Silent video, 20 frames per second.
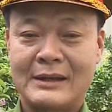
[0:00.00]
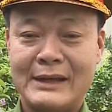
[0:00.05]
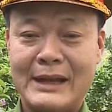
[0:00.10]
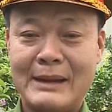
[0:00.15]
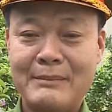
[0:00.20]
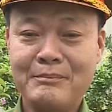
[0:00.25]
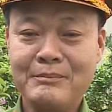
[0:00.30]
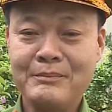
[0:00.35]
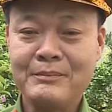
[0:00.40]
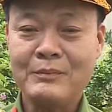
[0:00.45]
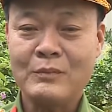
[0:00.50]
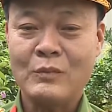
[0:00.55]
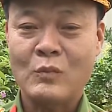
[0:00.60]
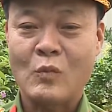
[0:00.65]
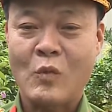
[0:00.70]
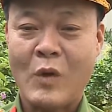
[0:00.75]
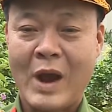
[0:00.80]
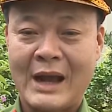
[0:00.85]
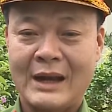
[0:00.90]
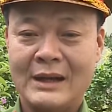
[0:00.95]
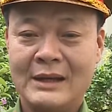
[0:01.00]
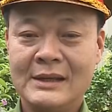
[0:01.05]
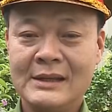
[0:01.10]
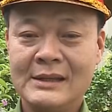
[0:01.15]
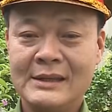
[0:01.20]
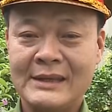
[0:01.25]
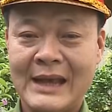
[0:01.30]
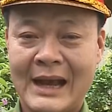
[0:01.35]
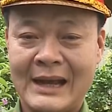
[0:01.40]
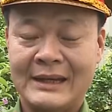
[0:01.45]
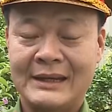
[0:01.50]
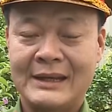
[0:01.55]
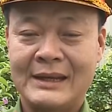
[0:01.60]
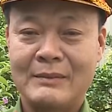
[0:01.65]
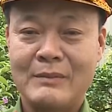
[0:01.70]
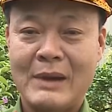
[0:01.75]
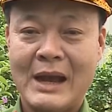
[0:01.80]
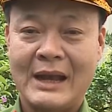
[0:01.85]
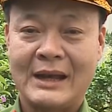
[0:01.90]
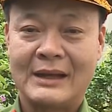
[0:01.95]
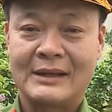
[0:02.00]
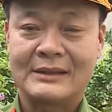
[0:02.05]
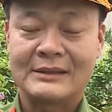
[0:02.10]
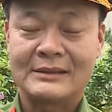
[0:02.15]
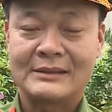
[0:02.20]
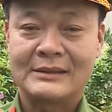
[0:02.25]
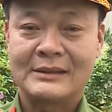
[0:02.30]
nắm quản lý chặt địa bàn